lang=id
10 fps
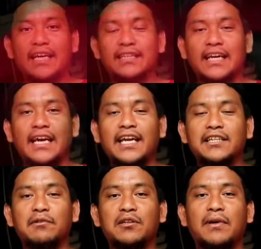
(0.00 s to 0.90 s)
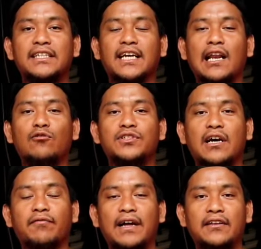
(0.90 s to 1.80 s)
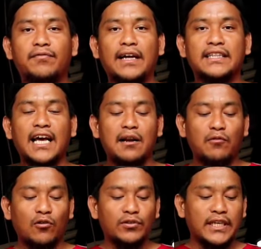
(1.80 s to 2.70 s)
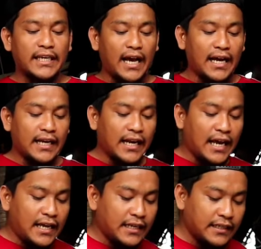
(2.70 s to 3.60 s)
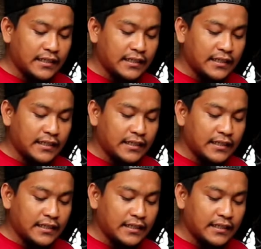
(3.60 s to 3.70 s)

yang terakhir teman-teman sekaligus yang paling fatal menurut saya adalah